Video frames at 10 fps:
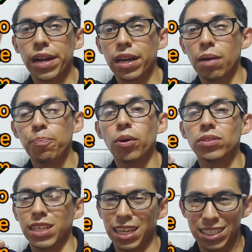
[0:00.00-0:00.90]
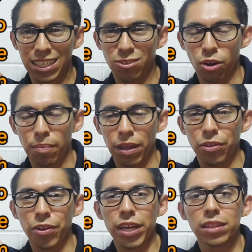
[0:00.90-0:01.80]
El campo sigue siendo
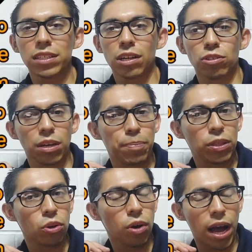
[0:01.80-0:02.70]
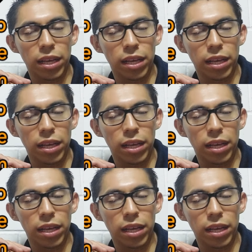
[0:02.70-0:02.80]
Comando de Oriente, se lo repito,